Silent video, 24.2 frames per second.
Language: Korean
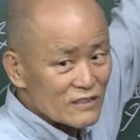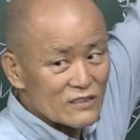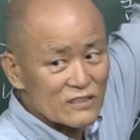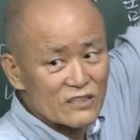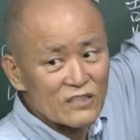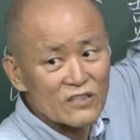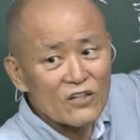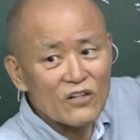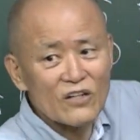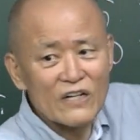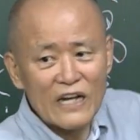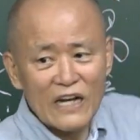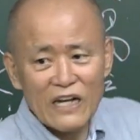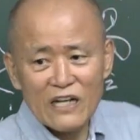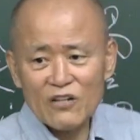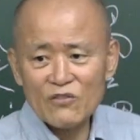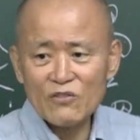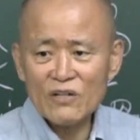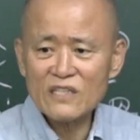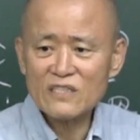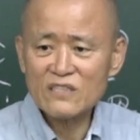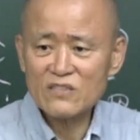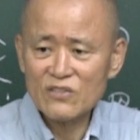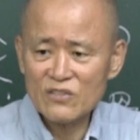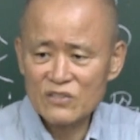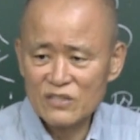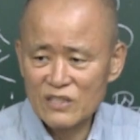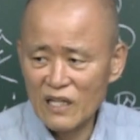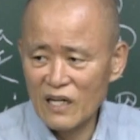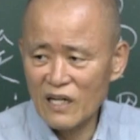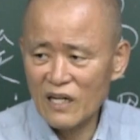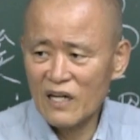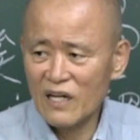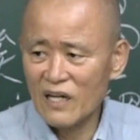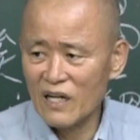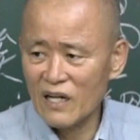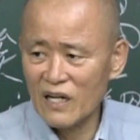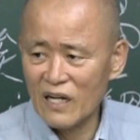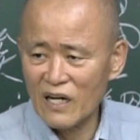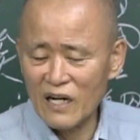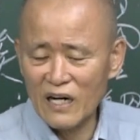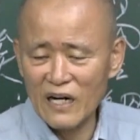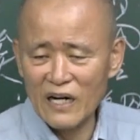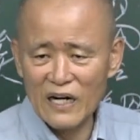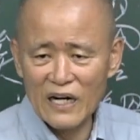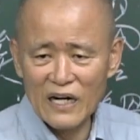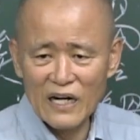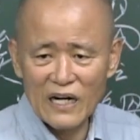드러내려고 하신 것이다.
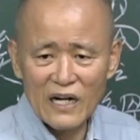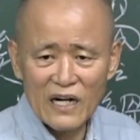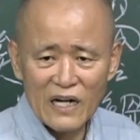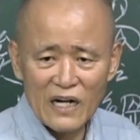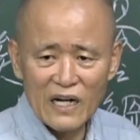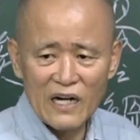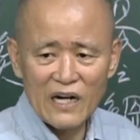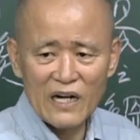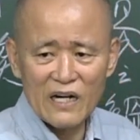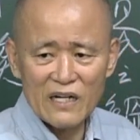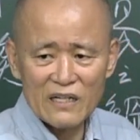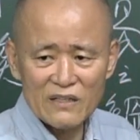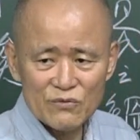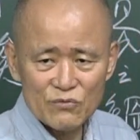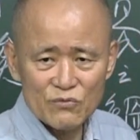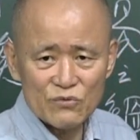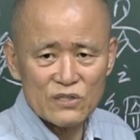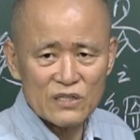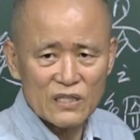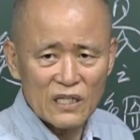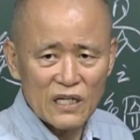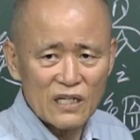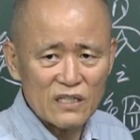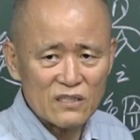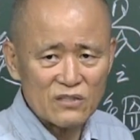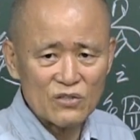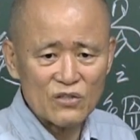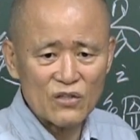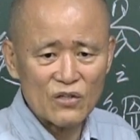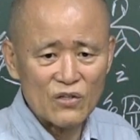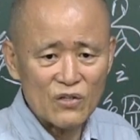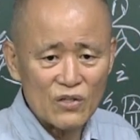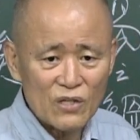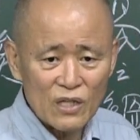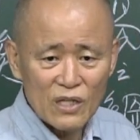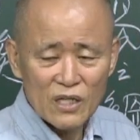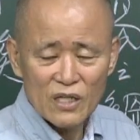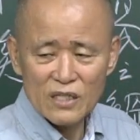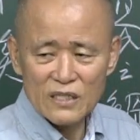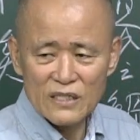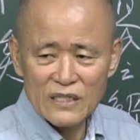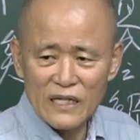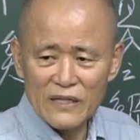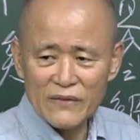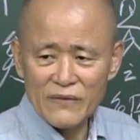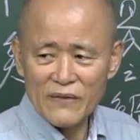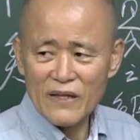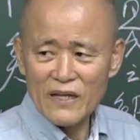아, 위대하죠?
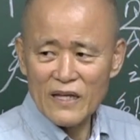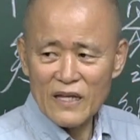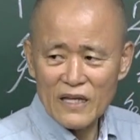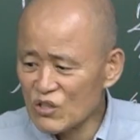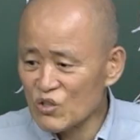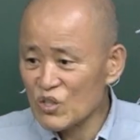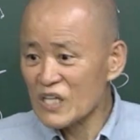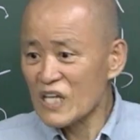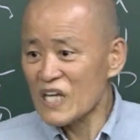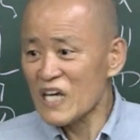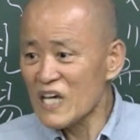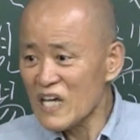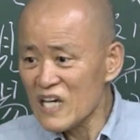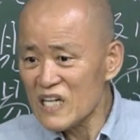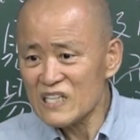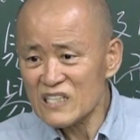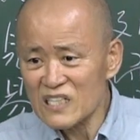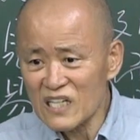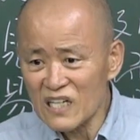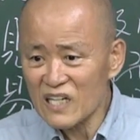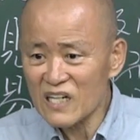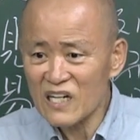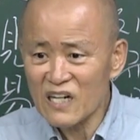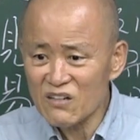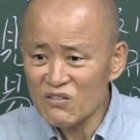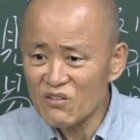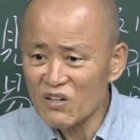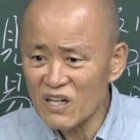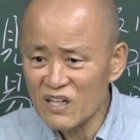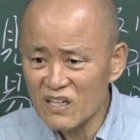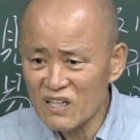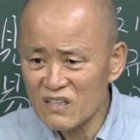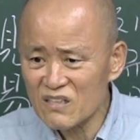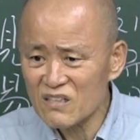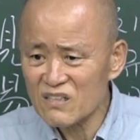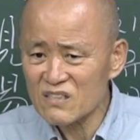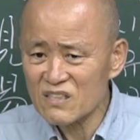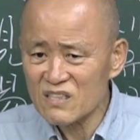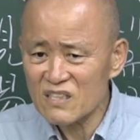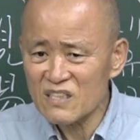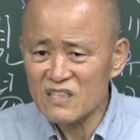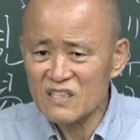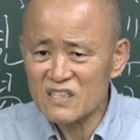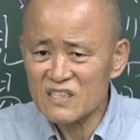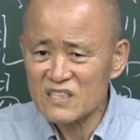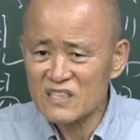이건 계사라고 하는 이